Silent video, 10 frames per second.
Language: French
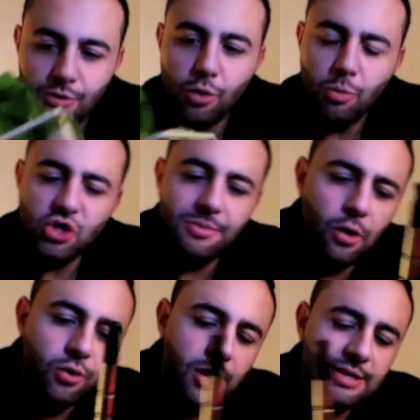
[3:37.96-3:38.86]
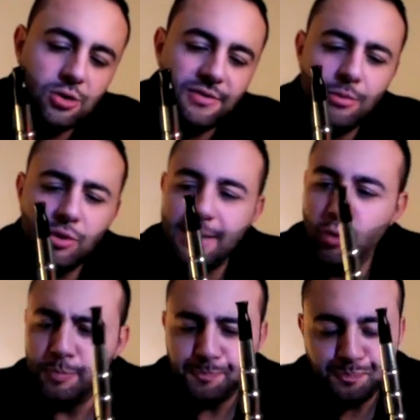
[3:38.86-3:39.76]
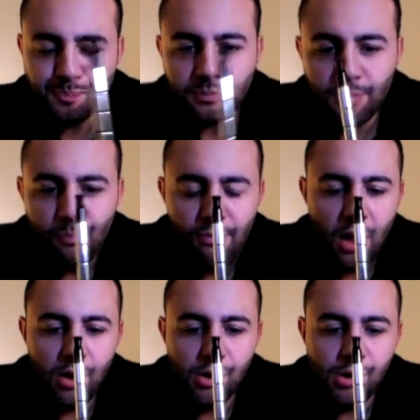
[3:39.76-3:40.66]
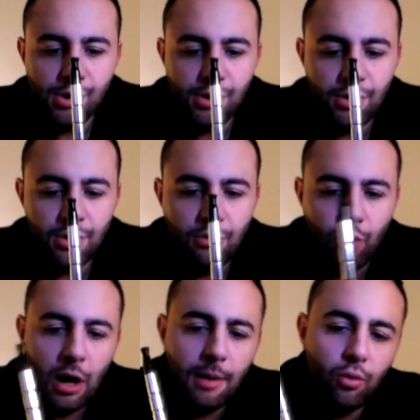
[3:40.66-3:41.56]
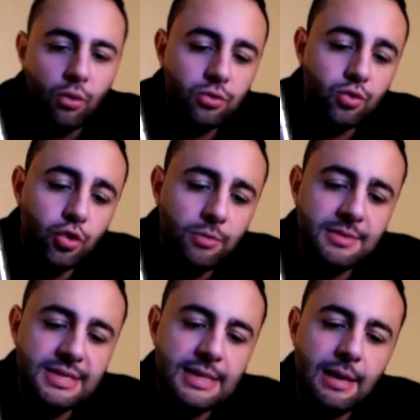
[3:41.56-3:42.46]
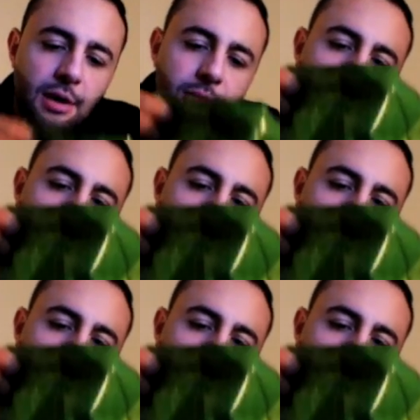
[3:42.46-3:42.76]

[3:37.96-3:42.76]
Donc moi j'aime bien l'odeur, ça sent vraiment très bon. Euh, voilà, bon, toujours le même système. Hein.